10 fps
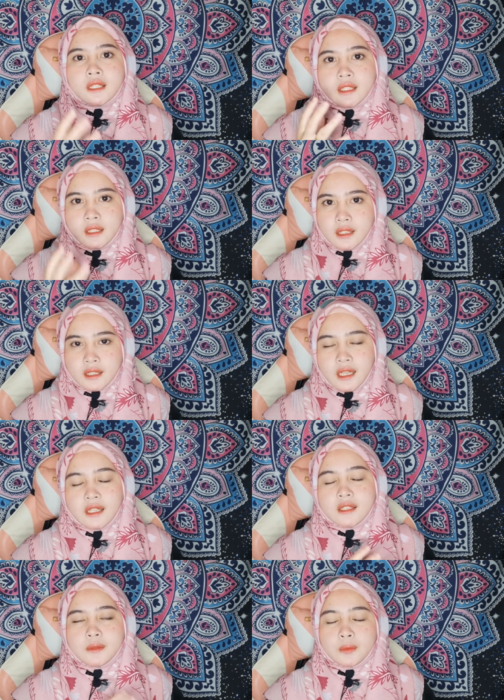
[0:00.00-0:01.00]

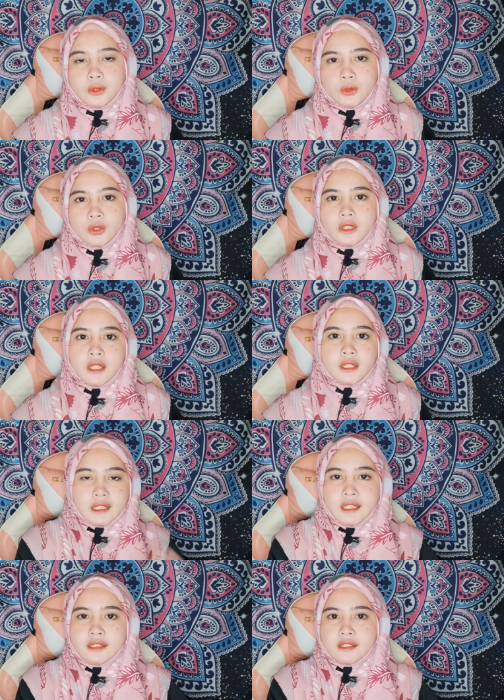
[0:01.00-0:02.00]
selesai sepenuhnya.
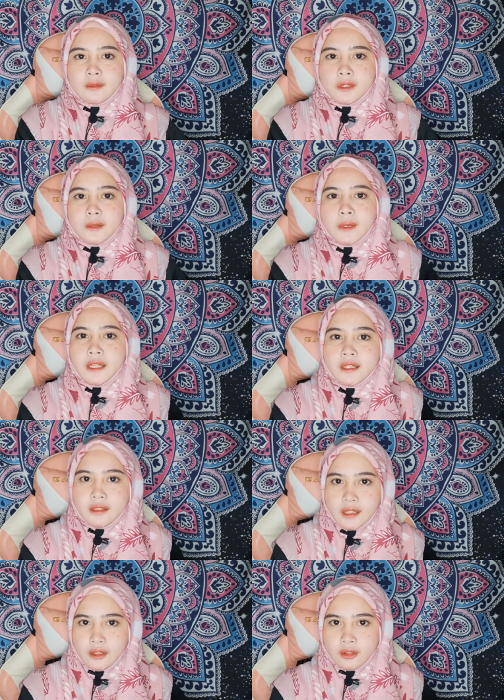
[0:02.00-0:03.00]
Guys, sama-sama kita
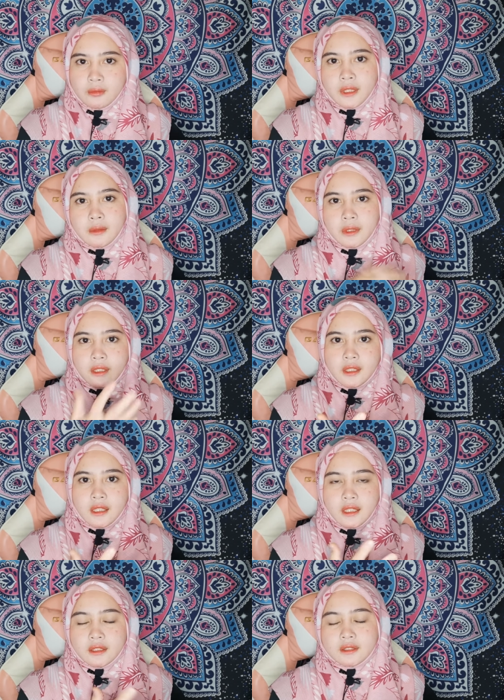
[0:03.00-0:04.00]
tengok
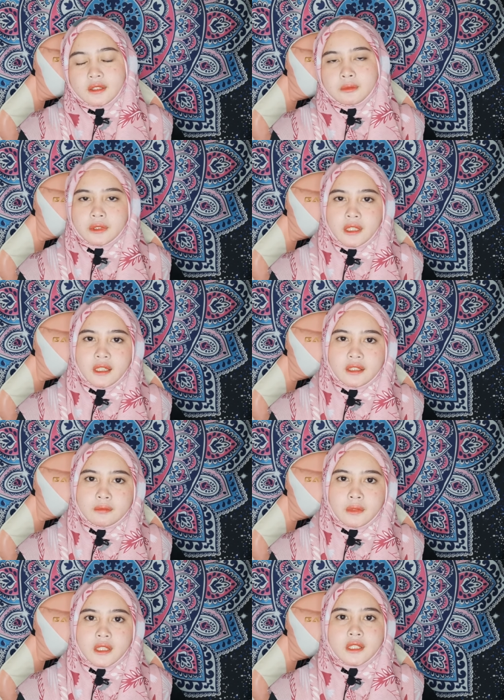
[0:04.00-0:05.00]
bagaimanakah kemegahan
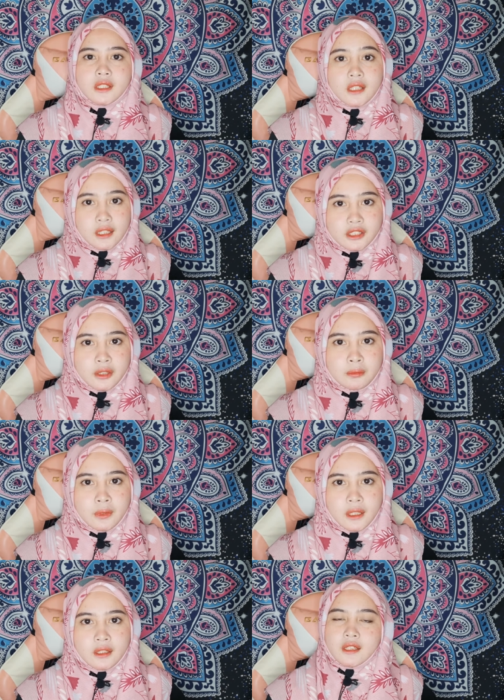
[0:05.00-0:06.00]
Masjid
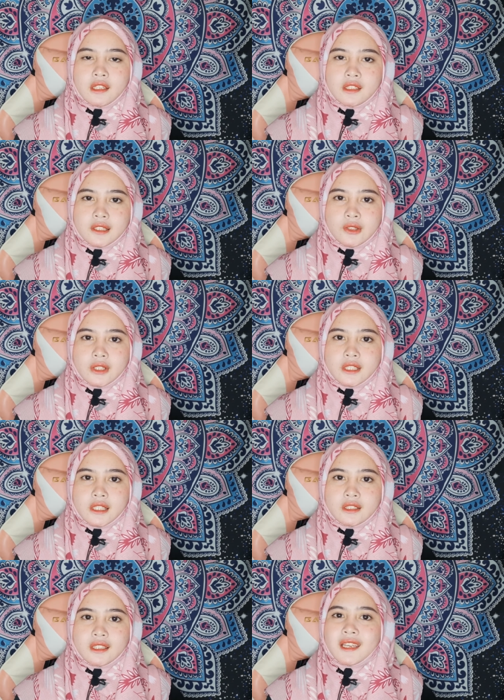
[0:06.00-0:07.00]
Al-Jabbar. Enjoy
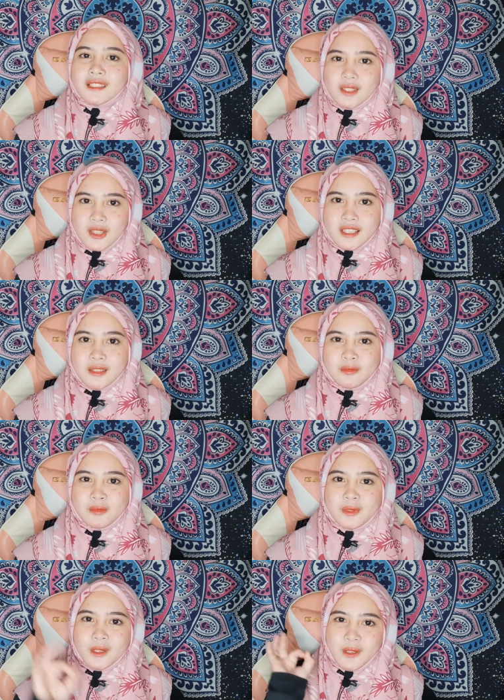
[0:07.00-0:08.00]
watching and the skip.
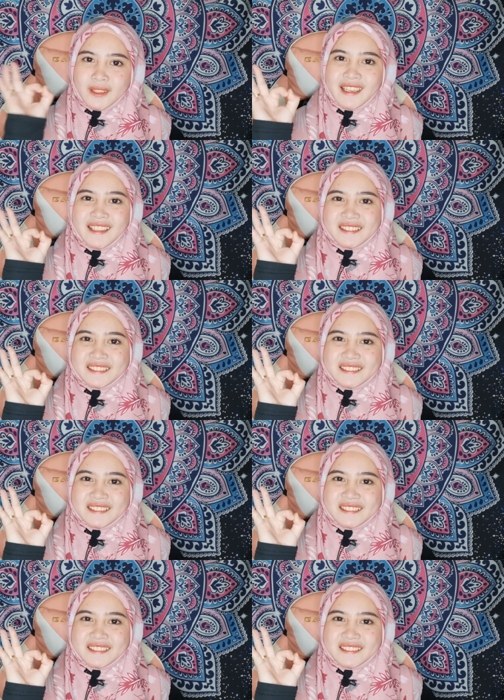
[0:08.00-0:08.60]
Oke? Okay?